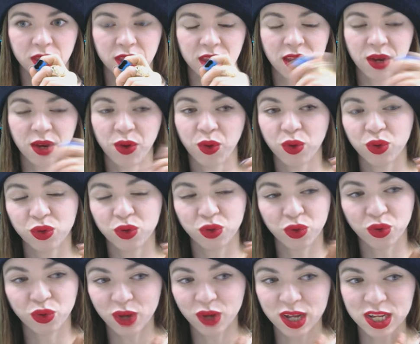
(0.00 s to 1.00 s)
でろう
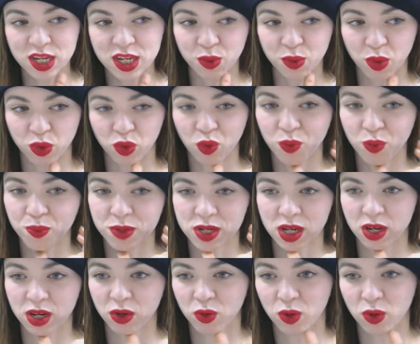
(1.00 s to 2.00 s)
そく足も
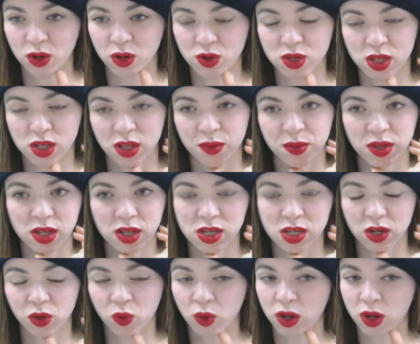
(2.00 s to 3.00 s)
ドンピシャに来なくちゃダメだ
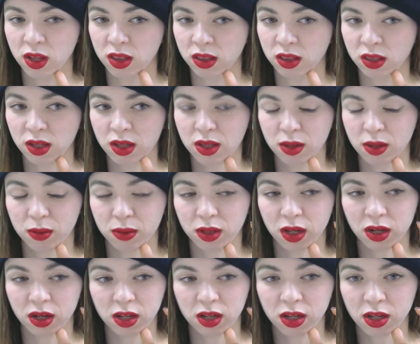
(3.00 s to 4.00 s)
しこれ
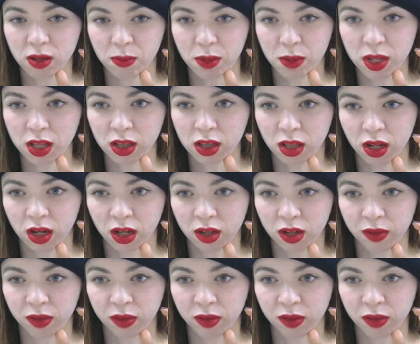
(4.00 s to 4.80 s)
なかなか参ったな